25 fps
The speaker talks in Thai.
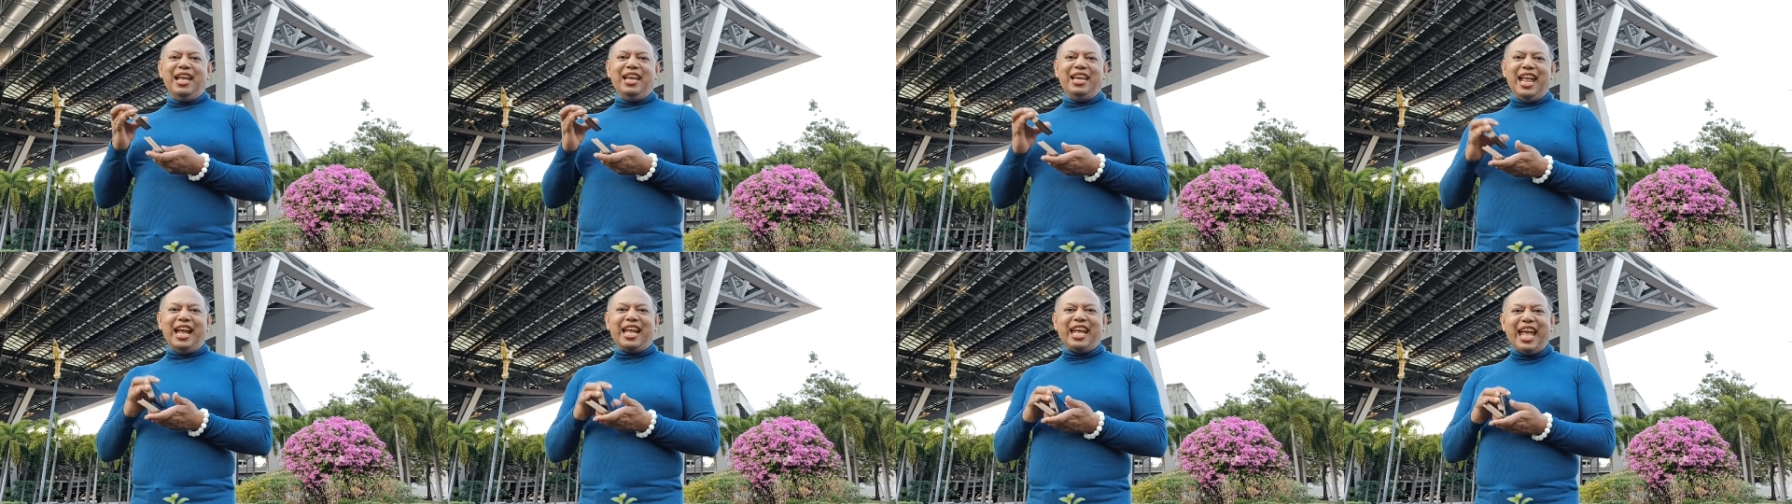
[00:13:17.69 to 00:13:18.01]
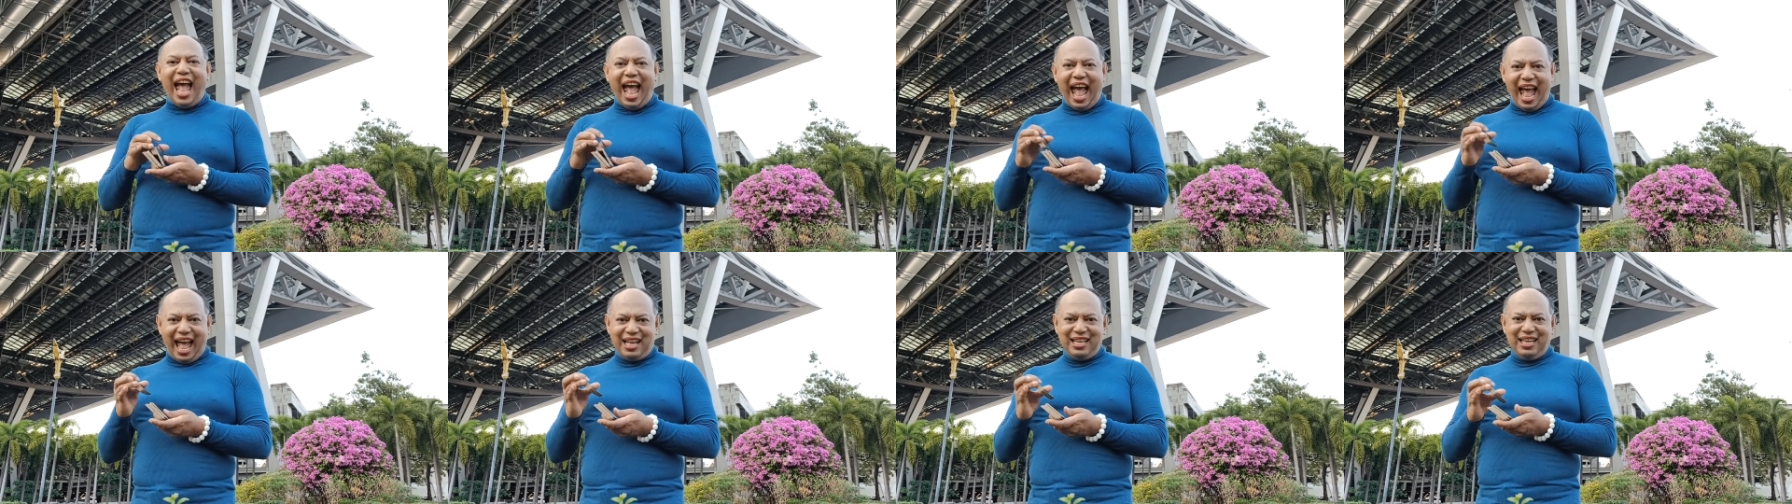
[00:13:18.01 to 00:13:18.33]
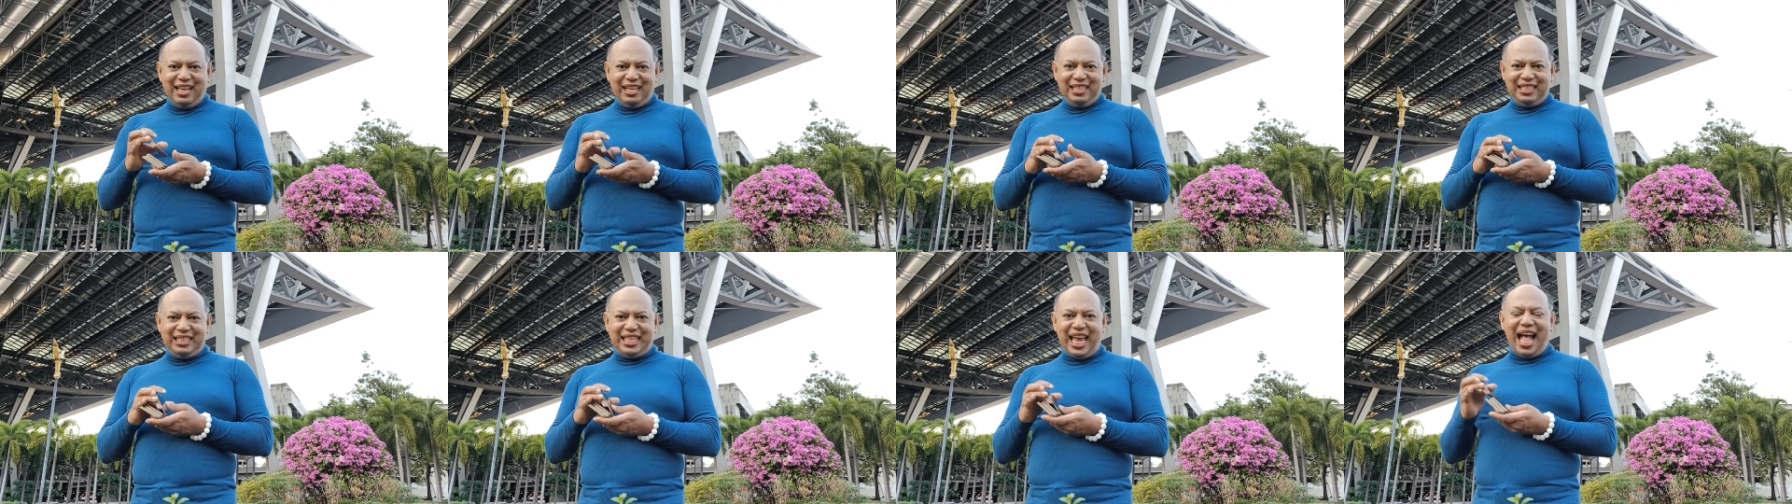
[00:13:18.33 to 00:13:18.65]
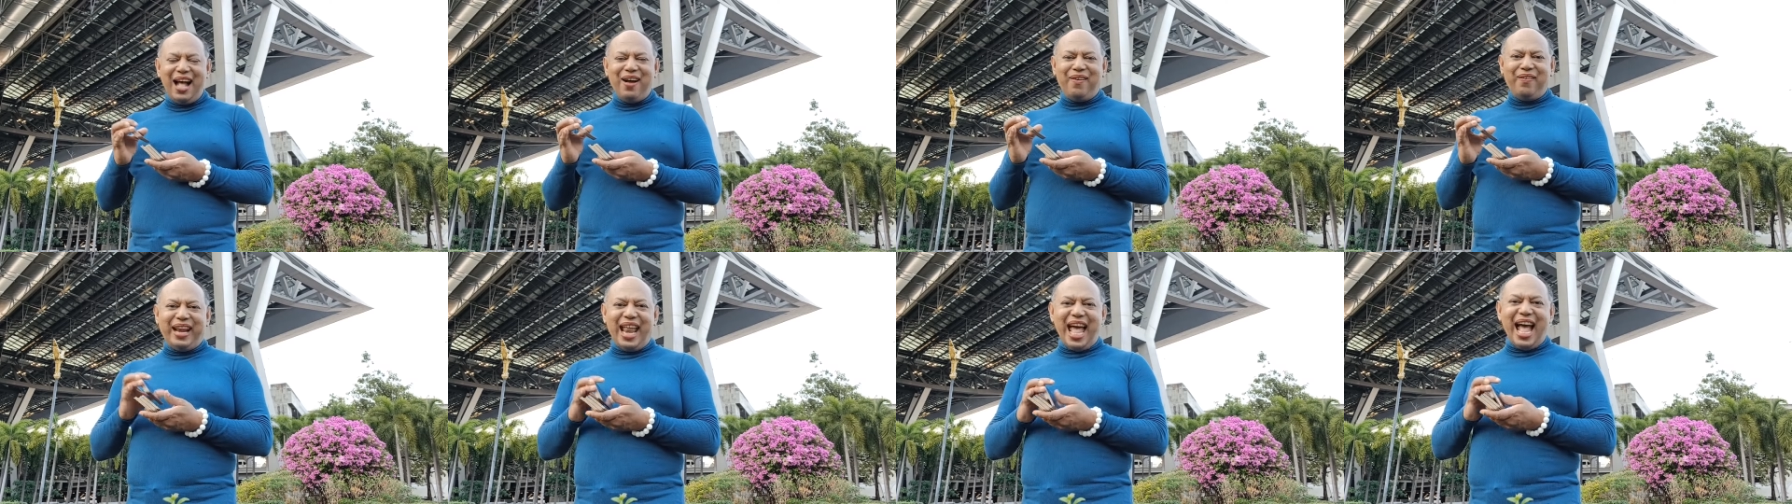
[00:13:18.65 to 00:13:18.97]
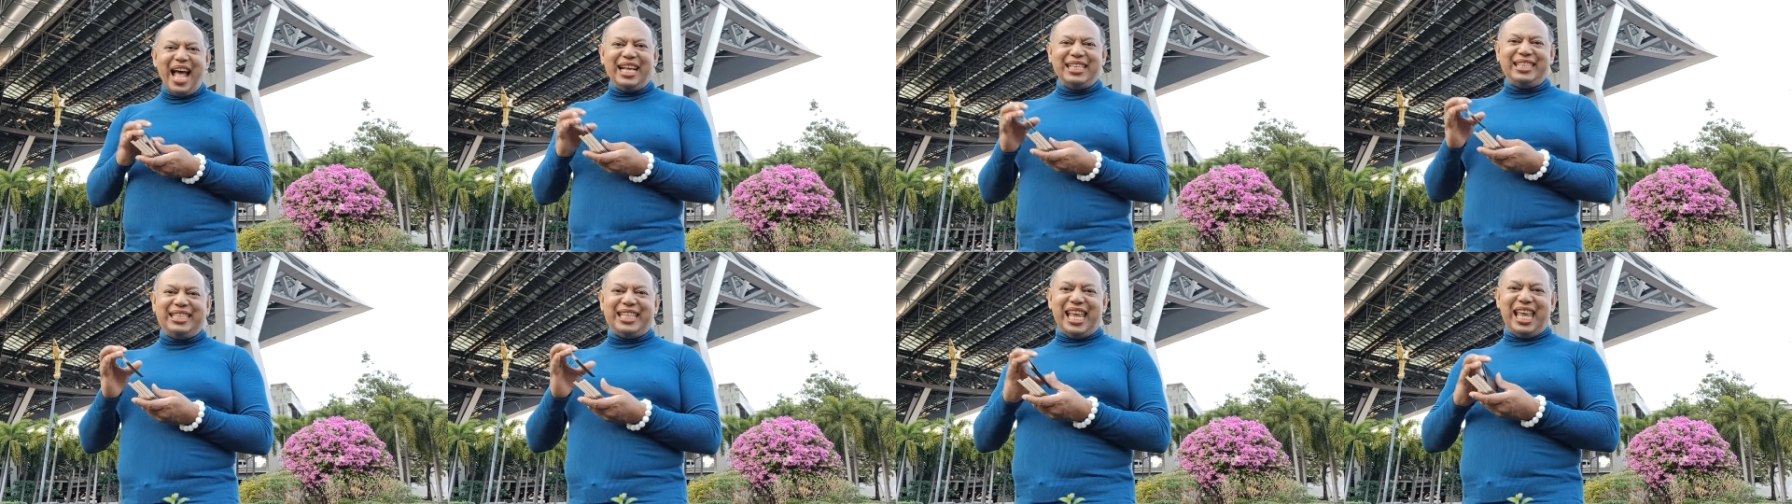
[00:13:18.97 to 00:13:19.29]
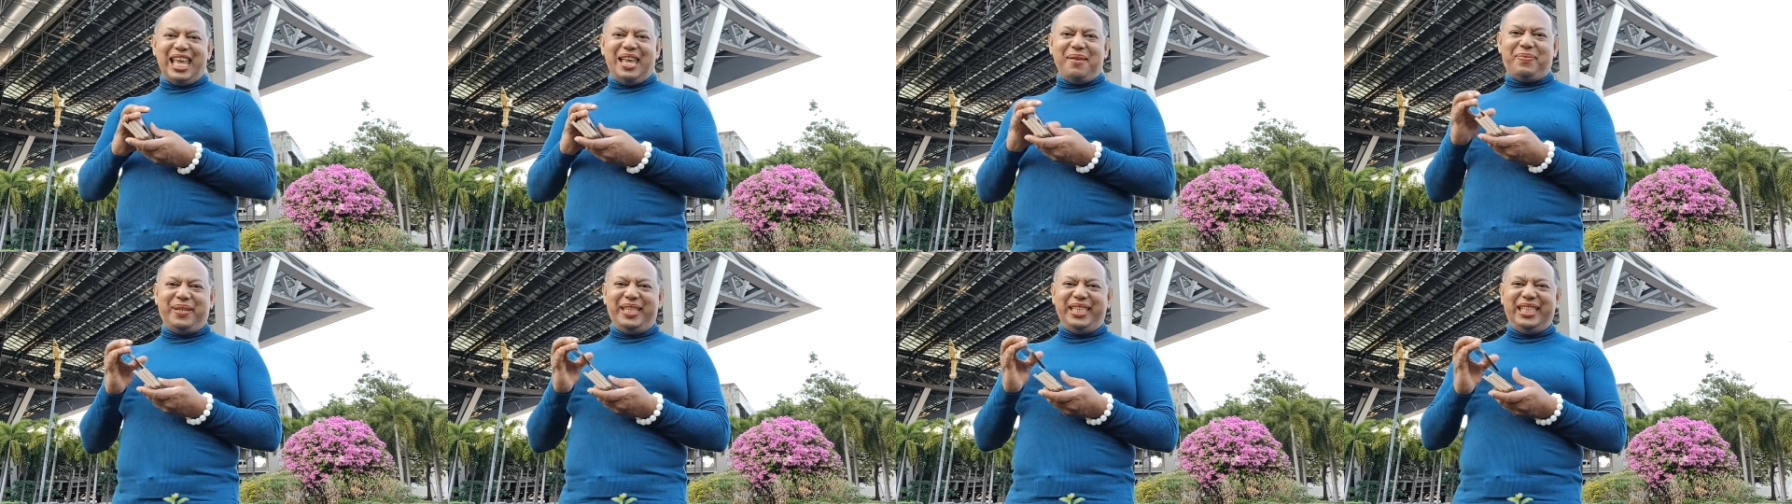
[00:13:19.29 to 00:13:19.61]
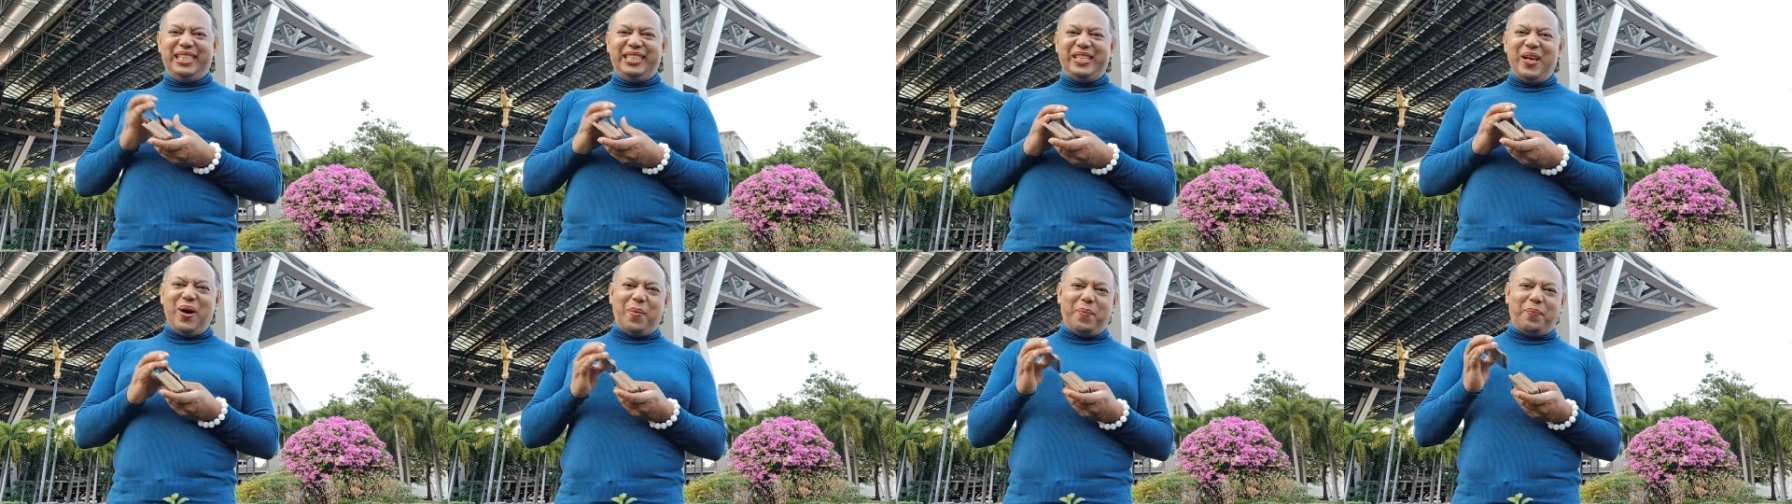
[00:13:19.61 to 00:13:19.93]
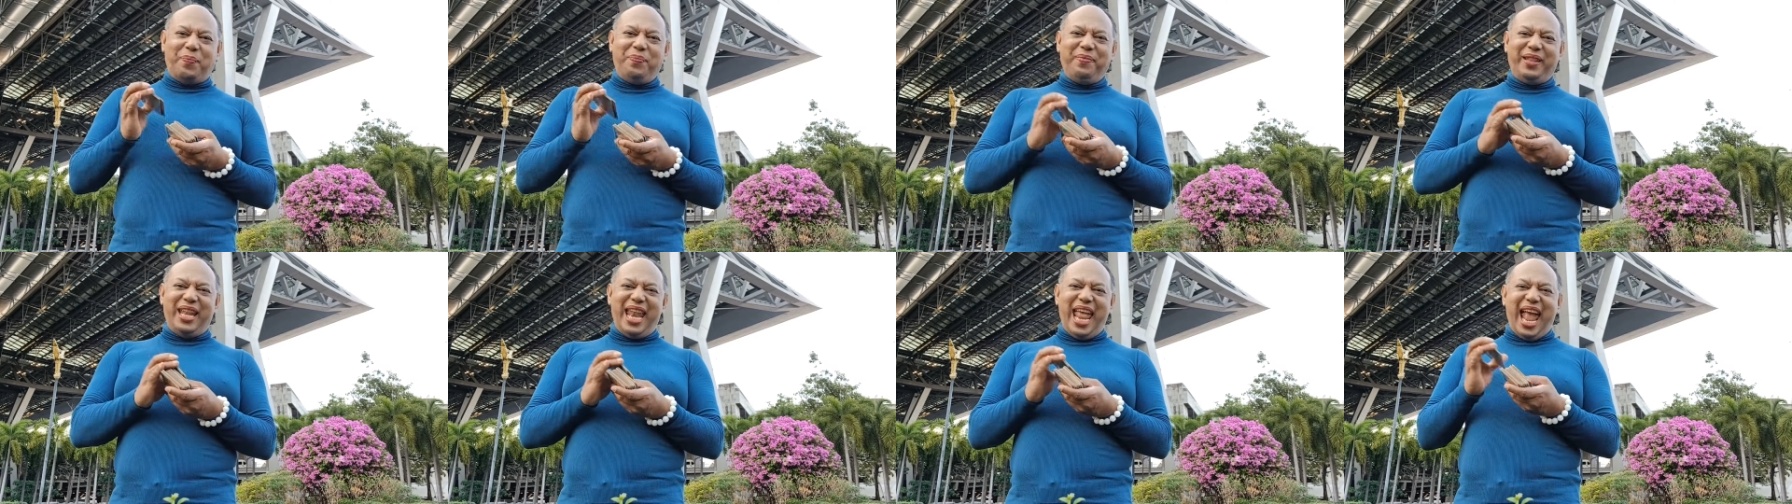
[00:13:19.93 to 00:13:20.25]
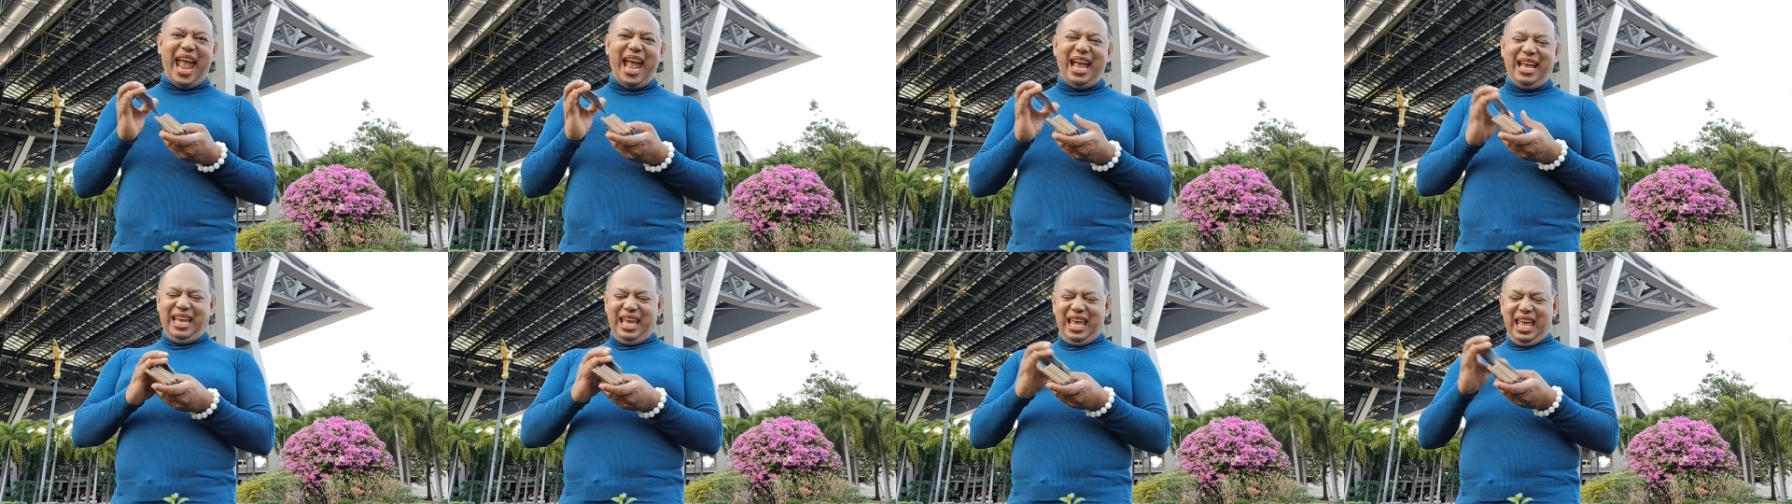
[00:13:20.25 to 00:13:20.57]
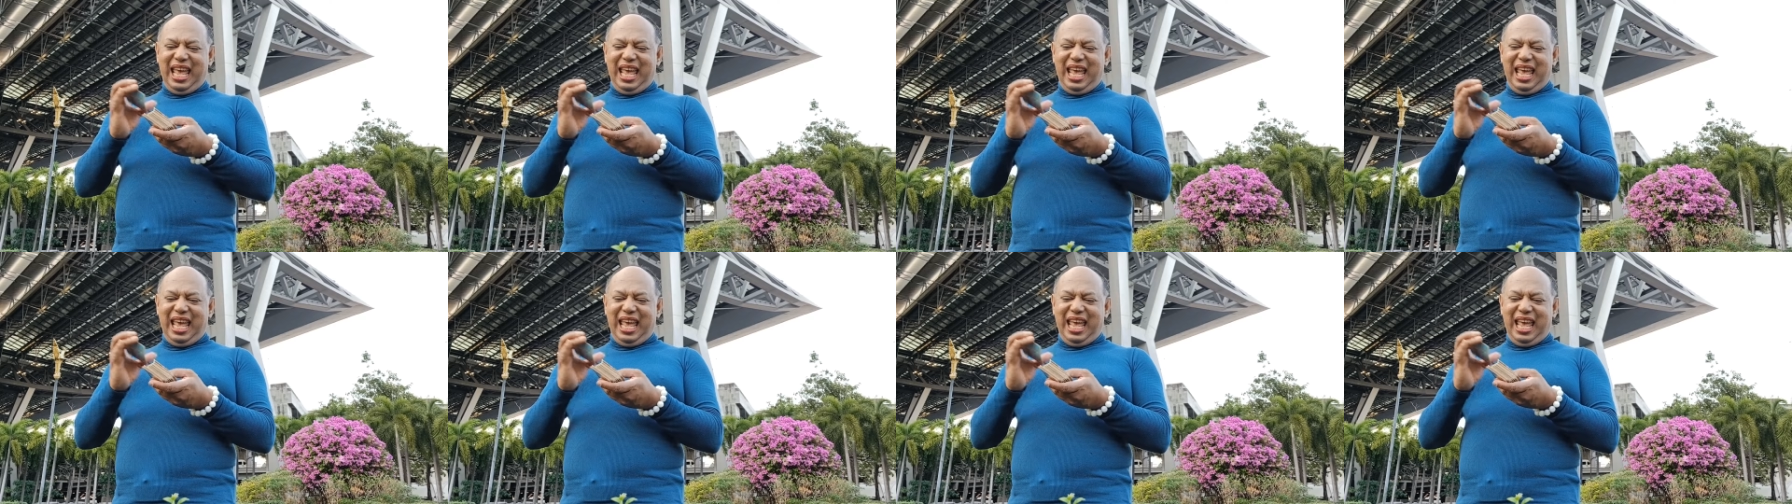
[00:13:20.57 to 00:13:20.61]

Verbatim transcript: นะคะ ชาวราศีพฤษภนะ